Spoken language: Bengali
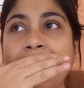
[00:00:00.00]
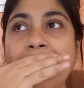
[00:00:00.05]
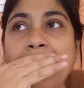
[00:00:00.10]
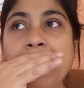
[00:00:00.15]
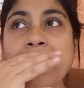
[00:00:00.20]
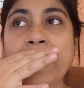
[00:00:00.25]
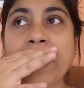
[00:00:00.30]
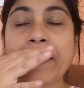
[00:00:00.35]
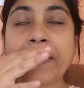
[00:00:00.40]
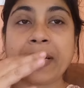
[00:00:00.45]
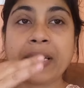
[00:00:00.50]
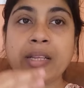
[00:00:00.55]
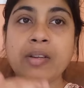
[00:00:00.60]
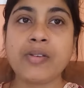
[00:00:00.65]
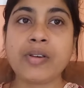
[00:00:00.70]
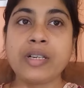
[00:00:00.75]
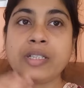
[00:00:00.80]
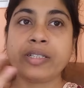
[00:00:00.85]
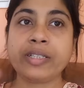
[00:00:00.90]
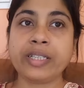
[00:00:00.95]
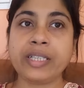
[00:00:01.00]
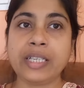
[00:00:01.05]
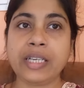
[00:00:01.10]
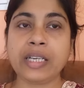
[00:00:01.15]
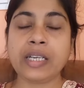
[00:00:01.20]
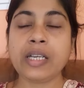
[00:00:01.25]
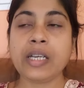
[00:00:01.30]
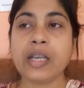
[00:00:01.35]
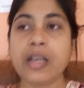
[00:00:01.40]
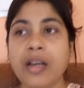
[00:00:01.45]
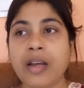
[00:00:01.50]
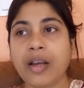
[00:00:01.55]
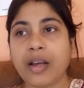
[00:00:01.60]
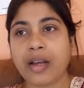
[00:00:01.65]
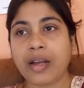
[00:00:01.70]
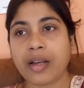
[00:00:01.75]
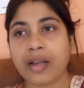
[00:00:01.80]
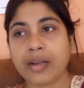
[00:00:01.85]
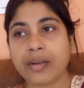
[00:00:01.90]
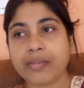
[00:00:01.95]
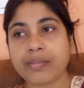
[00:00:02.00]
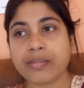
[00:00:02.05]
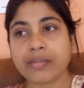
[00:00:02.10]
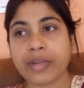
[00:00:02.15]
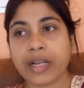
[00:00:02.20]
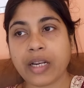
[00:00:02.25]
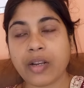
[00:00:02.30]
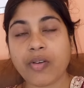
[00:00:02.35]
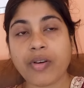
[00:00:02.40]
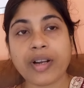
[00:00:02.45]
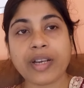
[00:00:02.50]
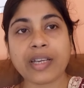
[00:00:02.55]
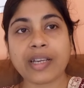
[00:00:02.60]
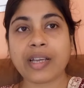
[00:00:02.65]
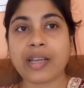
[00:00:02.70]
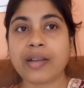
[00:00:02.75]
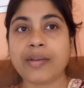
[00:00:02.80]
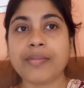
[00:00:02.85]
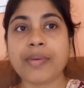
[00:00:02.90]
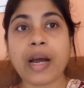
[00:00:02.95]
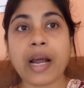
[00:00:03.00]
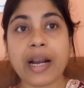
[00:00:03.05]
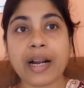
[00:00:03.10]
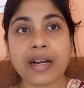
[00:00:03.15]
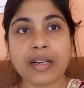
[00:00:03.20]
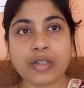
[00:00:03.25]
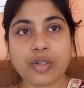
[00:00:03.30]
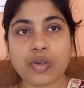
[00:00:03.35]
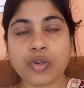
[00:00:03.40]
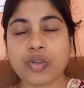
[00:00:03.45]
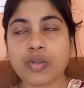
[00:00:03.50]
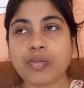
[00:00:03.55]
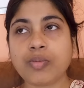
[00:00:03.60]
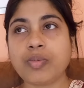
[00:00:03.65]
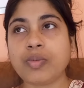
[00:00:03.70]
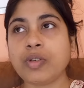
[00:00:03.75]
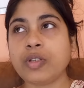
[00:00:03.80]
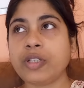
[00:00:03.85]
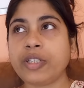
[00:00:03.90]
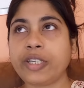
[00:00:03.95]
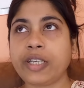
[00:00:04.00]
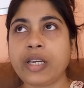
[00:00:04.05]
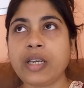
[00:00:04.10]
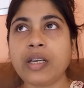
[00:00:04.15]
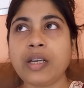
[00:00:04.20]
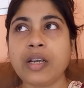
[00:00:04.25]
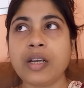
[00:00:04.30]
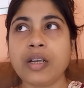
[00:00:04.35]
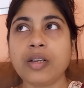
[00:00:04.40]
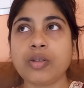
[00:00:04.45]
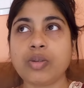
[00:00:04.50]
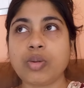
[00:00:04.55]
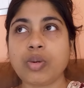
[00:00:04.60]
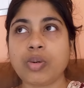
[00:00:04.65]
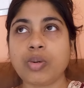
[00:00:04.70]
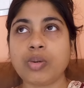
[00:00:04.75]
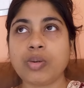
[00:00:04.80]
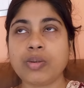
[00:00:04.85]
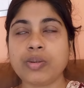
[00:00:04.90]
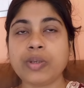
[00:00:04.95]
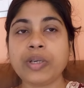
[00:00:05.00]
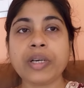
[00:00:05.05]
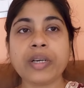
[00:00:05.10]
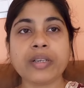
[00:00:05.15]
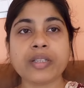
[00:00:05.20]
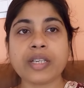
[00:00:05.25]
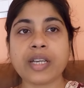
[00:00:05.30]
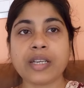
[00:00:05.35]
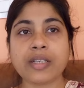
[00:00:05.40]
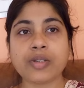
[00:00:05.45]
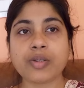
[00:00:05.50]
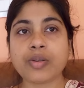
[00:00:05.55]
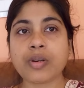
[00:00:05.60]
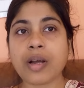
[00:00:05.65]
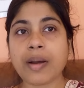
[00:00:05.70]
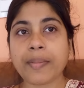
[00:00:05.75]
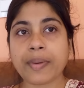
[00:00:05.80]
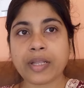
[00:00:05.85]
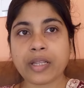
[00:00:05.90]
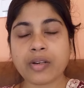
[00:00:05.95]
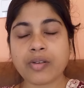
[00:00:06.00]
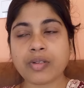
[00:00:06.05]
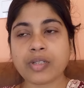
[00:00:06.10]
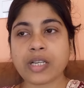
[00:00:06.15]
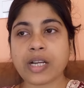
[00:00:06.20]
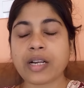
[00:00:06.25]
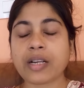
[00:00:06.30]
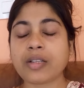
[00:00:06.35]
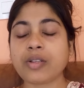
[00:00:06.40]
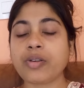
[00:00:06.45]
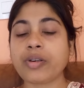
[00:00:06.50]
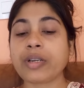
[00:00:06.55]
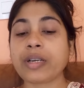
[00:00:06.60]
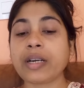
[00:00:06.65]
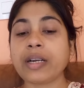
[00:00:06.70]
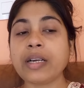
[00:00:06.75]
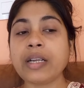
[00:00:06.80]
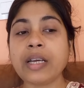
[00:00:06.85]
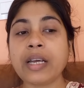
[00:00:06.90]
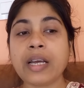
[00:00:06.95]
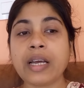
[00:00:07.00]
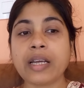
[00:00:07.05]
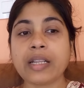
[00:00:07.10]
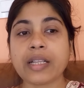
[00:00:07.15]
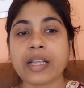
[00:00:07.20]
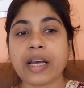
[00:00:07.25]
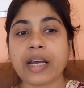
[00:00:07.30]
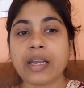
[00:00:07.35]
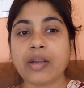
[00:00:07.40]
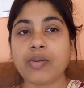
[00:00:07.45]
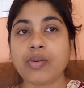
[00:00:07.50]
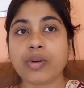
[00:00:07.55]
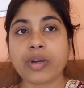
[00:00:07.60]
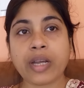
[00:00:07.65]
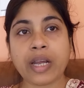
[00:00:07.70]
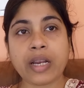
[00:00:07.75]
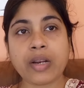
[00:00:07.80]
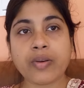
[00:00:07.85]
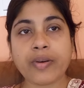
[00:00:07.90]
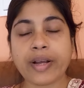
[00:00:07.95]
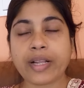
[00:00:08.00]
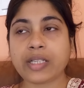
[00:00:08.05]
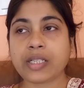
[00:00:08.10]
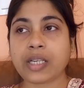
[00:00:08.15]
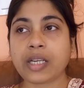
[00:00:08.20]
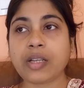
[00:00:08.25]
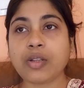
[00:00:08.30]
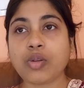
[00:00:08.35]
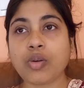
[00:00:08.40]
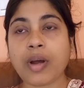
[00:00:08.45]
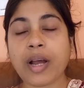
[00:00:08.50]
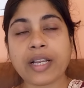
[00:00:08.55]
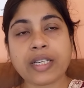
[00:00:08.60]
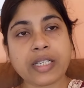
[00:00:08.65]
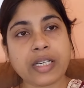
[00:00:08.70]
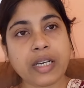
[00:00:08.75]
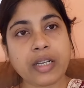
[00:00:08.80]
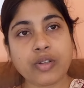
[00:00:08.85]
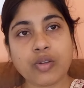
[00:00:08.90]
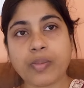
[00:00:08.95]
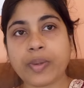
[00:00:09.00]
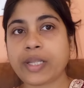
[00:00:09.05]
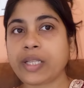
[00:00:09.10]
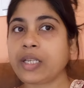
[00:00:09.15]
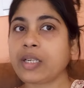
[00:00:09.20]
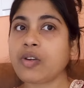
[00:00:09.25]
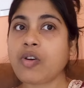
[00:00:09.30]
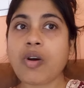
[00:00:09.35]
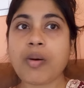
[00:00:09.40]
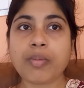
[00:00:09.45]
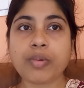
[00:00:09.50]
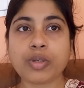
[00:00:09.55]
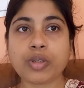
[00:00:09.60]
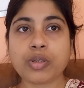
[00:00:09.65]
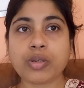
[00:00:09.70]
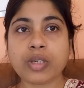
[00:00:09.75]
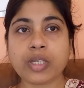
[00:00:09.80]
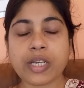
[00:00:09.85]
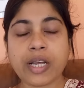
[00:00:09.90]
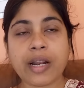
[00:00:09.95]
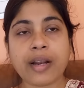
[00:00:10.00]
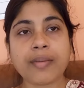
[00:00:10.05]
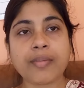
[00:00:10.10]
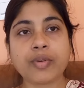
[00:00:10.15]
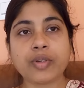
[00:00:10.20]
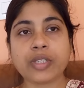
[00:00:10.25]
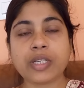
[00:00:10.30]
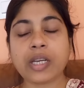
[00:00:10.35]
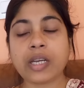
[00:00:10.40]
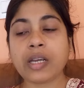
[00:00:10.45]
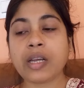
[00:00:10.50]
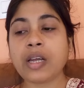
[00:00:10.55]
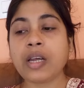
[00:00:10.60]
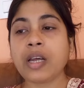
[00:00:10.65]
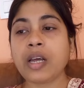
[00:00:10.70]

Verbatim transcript: কারণ আমাদেরও অলরেডি মানে অনেকে ভাড়ার জন্য বলছে তো সেই জন্য আমাদেরও জানা দরকার তাই ও গেল আজকে তো আসলে তোমাদেরকে অবশ্যই জানাবো যে